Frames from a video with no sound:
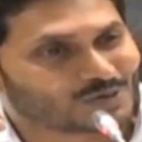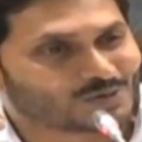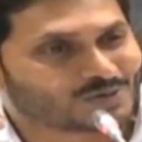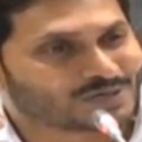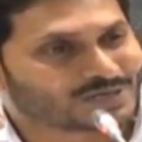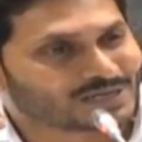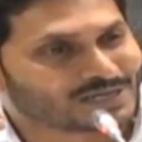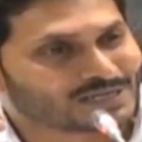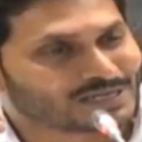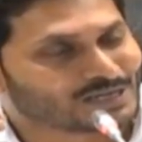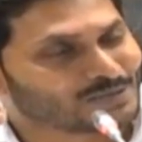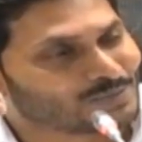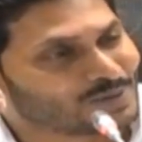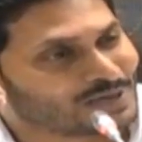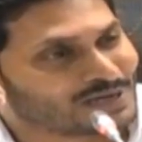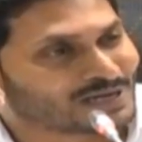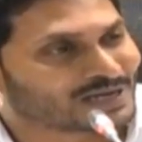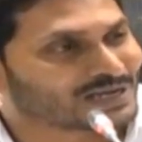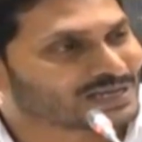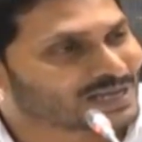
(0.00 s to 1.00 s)
ఉంటే ఈ
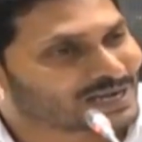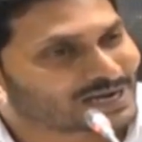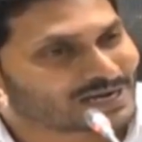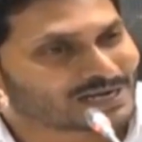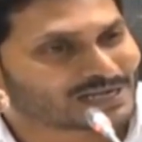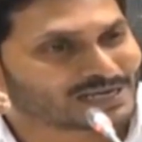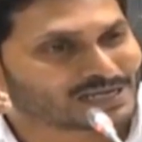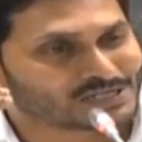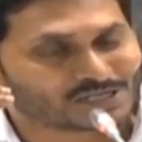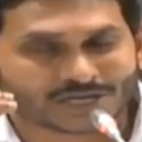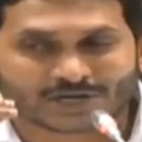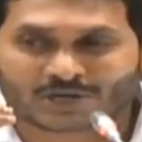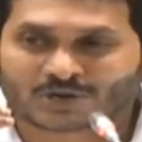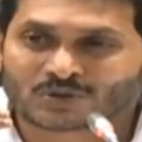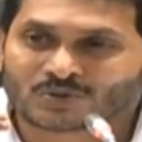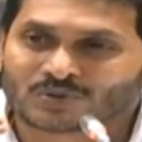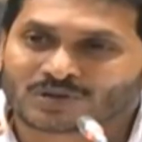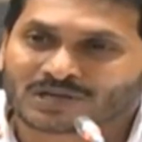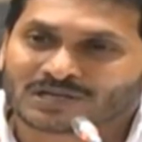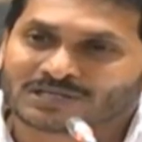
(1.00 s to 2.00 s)
మేరకు ఎక్కడైనా
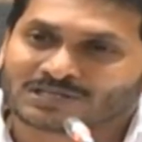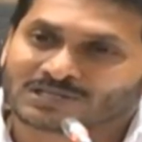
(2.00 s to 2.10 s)
జరగకుండా